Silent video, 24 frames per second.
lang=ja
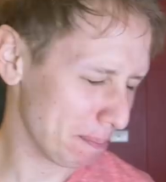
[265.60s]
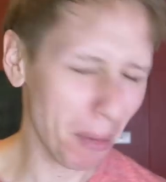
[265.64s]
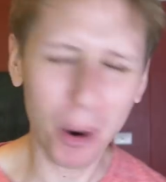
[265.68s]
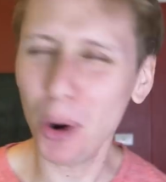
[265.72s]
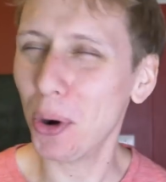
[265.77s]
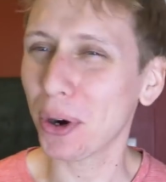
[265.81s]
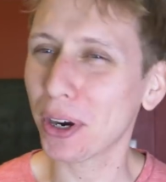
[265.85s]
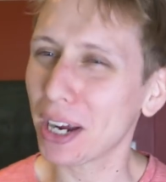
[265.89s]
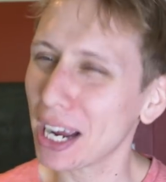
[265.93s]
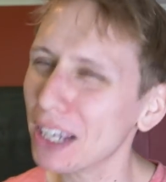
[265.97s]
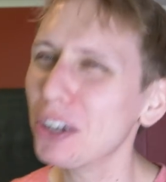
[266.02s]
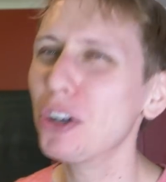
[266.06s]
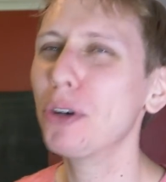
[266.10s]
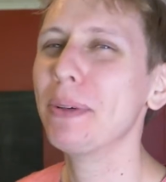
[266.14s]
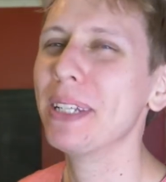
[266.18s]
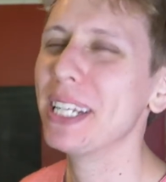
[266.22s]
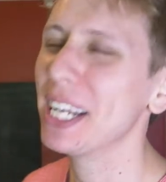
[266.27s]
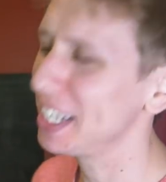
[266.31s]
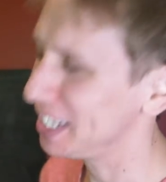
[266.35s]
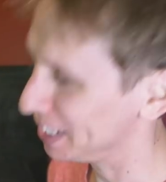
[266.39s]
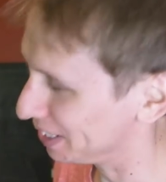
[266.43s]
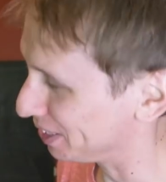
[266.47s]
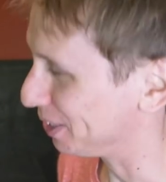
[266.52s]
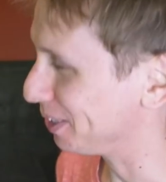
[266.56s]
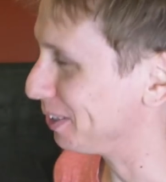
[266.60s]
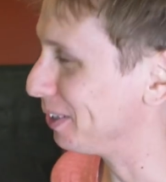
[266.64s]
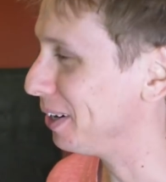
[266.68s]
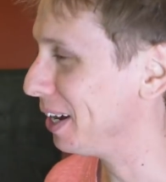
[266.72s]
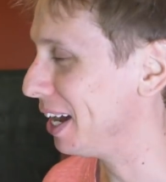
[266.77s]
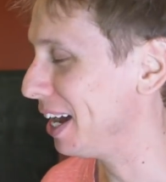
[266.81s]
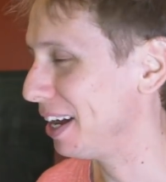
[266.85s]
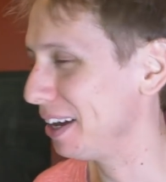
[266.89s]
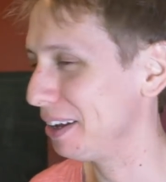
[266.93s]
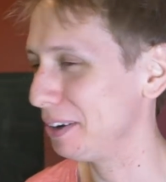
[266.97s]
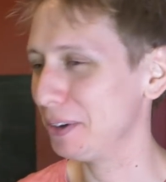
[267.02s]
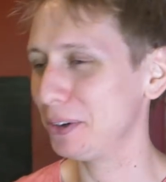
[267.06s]
もう火曜日なんだけ
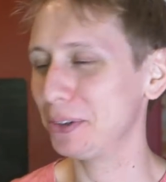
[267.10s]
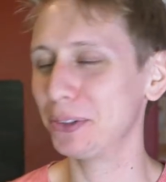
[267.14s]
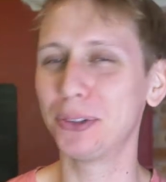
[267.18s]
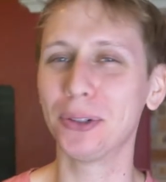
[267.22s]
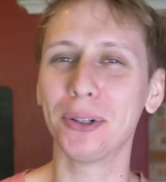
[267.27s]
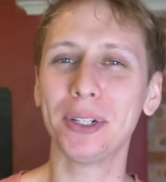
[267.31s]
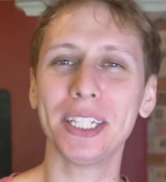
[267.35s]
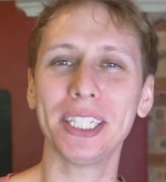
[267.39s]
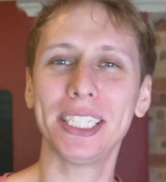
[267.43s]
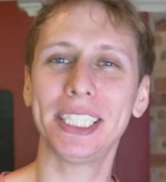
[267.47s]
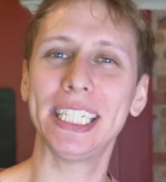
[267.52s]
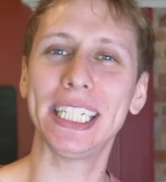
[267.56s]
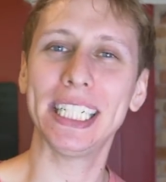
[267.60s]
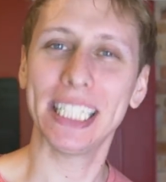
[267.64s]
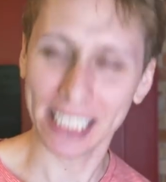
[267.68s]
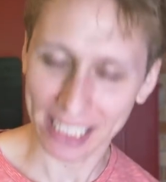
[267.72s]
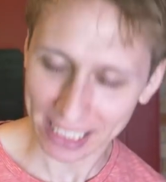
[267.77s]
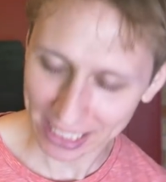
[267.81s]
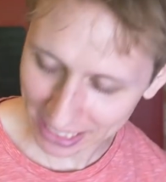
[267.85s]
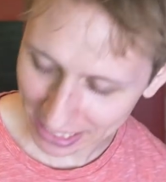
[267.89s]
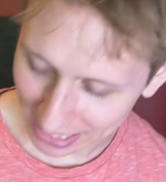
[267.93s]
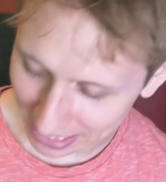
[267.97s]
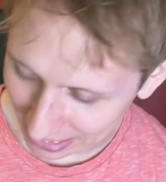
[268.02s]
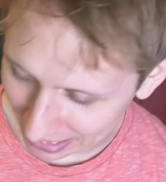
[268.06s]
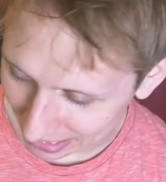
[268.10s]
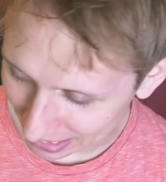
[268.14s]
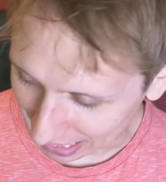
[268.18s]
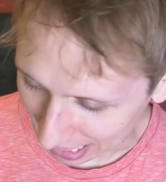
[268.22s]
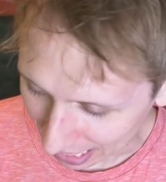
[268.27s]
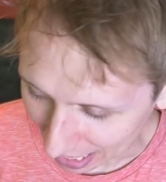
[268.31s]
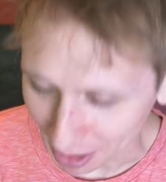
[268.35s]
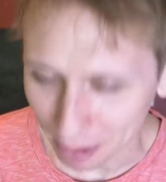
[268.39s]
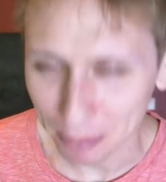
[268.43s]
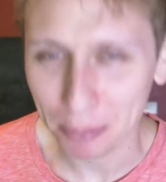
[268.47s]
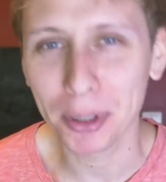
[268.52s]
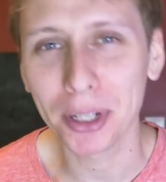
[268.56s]
どあの土日に
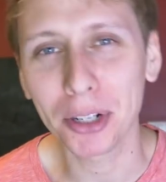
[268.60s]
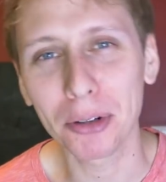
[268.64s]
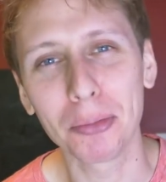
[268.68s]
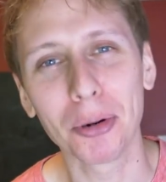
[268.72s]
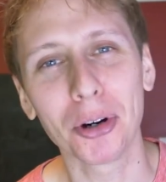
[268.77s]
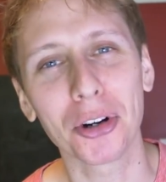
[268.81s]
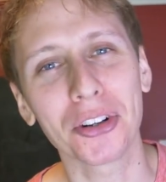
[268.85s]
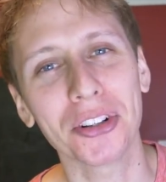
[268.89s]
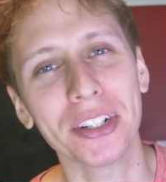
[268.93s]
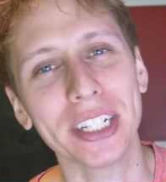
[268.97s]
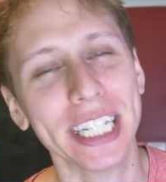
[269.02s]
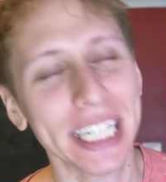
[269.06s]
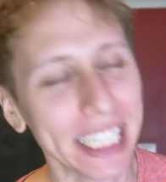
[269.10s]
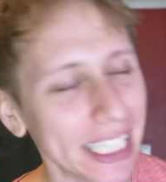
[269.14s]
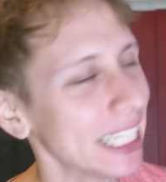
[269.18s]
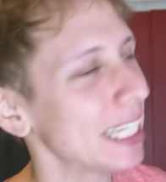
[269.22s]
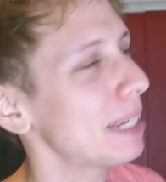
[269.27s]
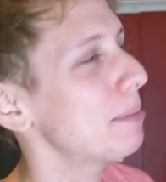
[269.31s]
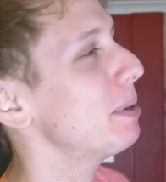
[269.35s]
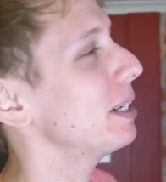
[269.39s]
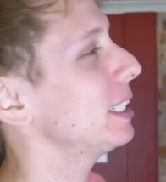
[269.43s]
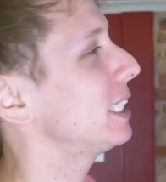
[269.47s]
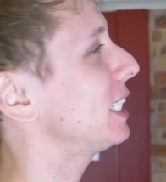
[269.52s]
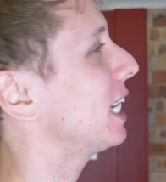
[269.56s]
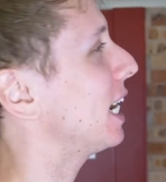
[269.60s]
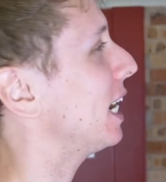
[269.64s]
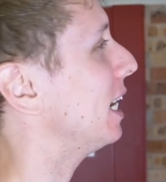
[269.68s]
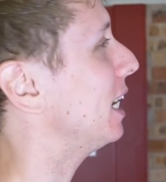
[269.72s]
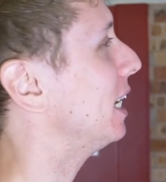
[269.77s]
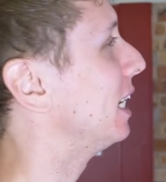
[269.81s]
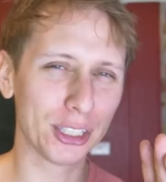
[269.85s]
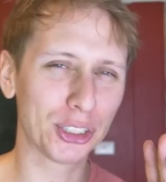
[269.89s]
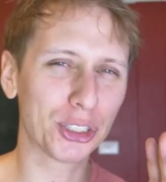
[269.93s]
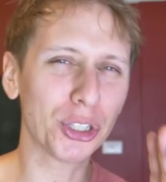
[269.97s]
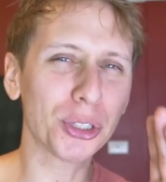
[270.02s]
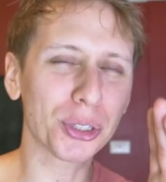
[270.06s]
あのメルボルンに行ってきまし
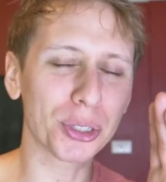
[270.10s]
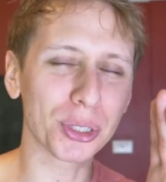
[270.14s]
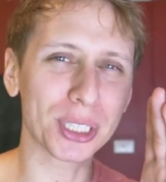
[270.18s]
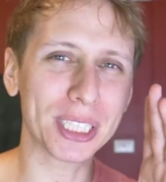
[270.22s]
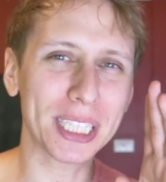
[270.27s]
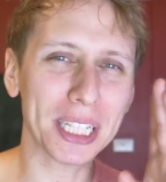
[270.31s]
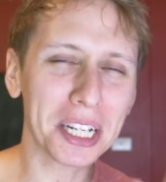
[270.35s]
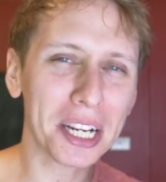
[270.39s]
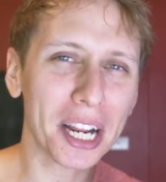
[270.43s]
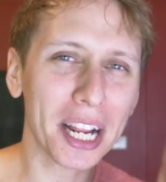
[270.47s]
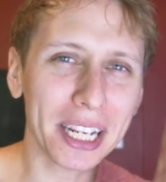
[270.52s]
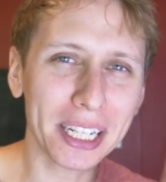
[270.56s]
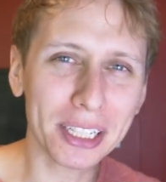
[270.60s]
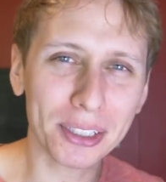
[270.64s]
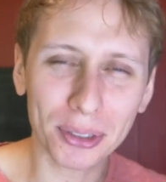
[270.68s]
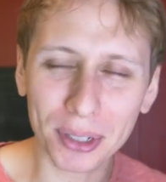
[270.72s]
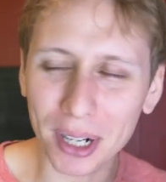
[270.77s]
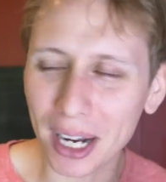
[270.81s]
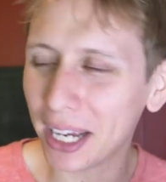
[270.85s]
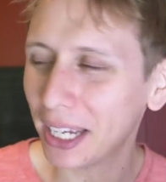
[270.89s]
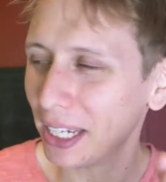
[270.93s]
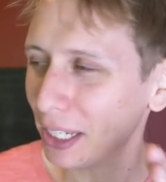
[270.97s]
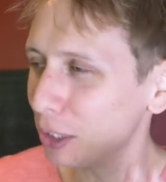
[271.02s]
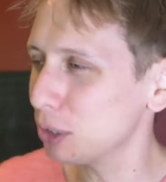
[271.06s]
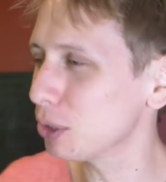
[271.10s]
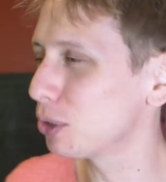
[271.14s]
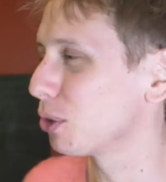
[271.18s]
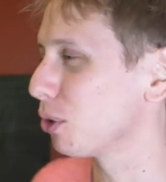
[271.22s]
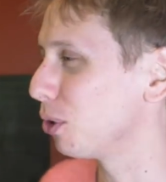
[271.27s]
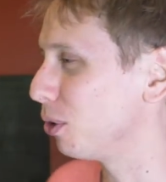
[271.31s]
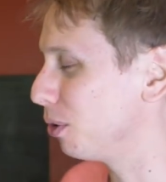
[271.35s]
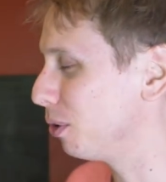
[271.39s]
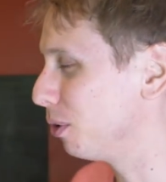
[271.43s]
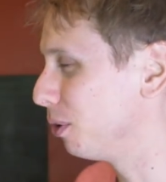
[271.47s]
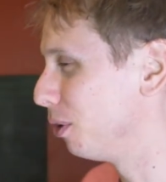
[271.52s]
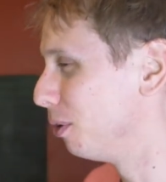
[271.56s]
たちょっと知らない人がいる
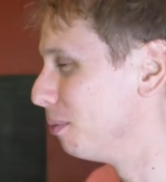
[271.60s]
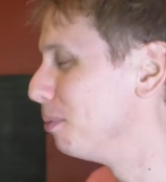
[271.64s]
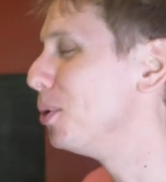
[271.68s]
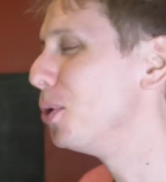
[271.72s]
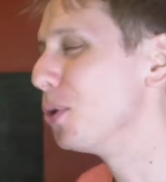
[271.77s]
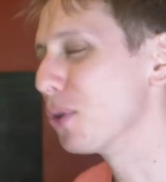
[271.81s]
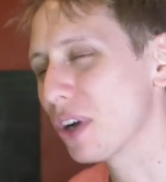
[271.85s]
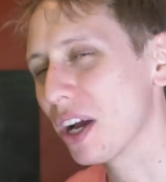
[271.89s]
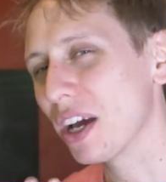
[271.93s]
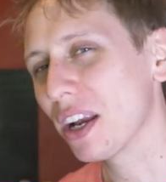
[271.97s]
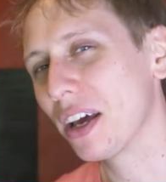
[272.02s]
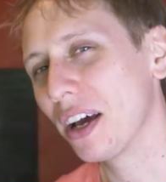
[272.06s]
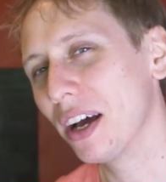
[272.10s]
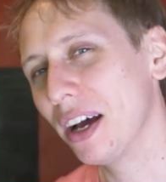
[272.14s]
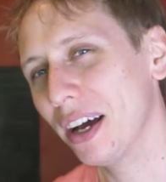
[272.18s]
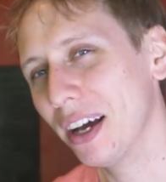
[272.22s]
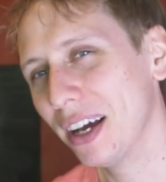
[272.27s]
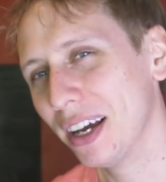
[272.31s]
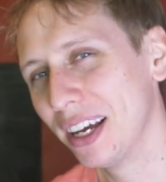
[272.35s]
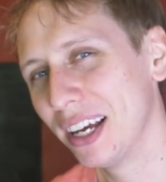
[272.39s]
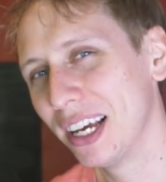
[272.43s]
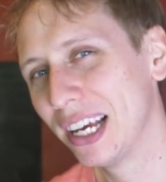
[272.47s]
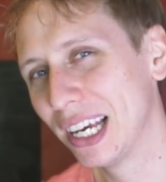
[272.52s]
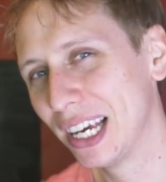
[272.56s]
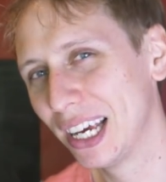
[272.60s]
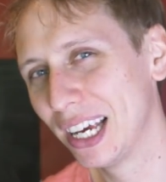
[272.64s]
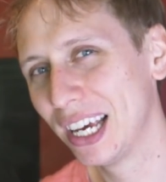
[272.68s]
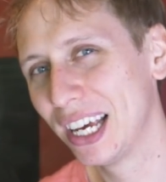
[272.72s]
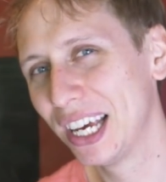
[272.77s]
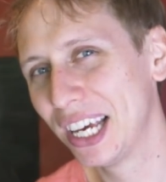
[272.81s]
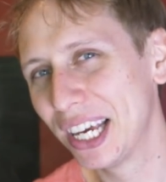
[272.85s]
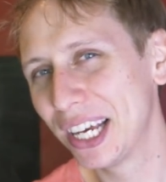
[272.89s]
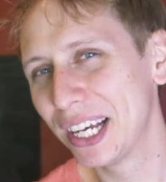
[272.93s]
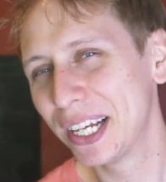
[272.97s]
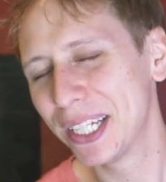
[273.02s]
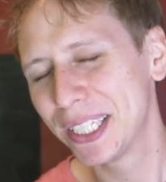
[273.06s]
と思うから
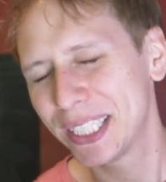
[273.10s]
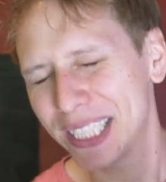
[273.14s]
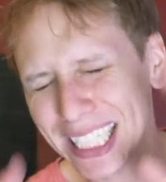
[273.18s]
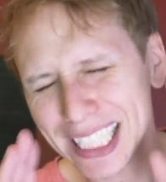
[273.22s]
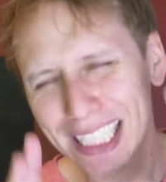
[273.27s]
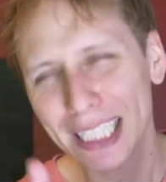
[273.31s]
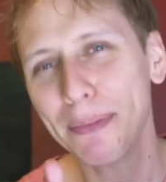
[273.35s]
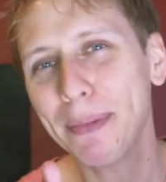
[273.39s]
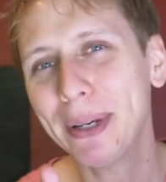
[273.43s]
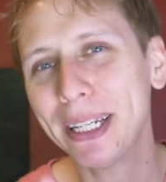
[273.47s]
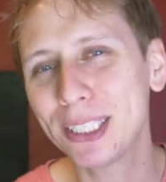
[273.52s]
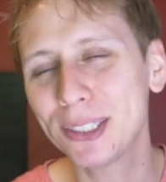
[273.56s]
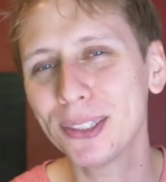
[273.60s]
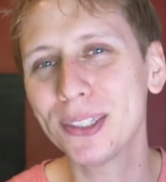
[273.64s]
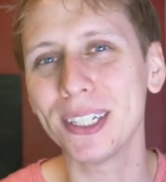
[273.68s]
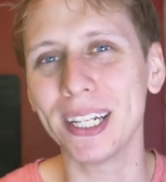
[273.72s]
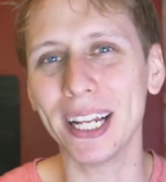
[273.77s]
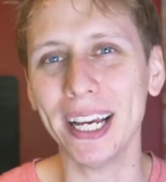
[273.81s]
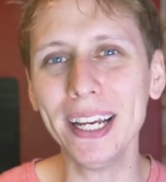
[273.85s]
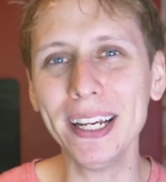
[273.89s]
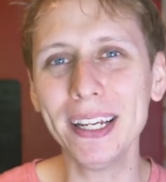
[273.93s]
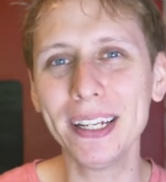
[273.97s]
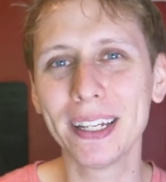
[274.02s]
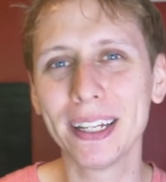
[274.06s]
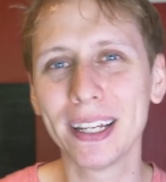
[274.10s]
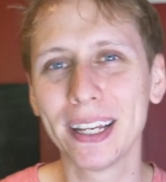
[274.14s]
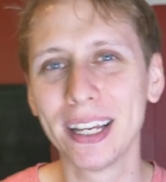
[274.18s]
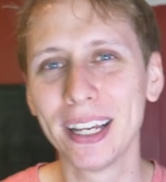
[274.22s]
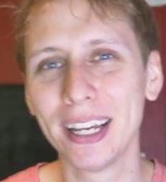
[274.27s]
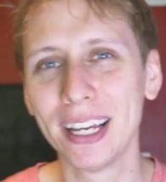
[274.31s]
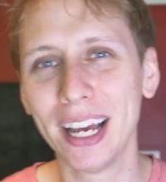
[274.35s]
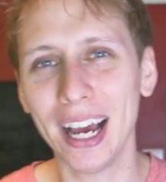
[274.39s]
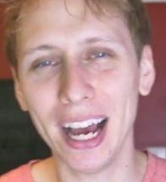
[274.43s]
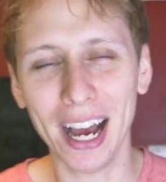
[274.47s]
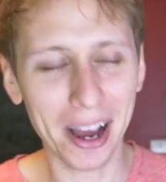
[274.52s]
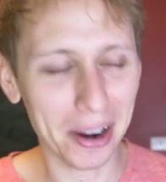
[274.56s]
説明するね
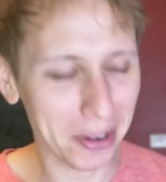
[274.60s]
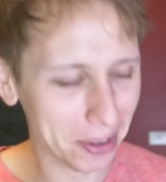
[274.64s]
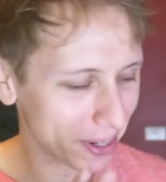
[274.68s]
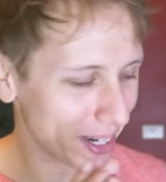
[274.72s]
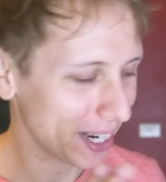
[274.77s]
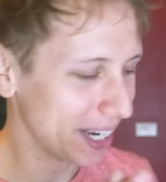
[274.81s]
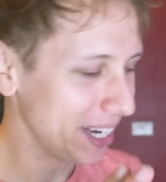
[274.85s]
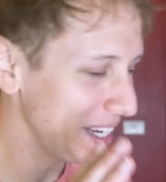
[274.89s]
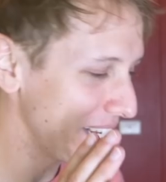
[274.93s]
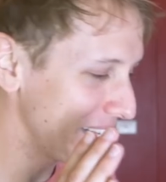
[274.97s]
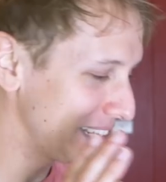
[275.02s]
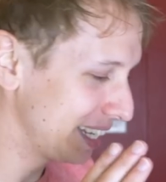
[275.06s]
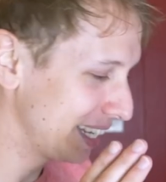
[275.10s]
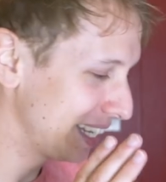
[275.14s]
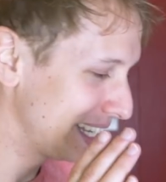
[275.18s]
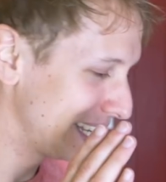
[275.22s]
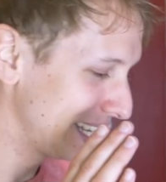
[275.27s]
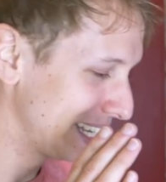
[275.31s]
あのな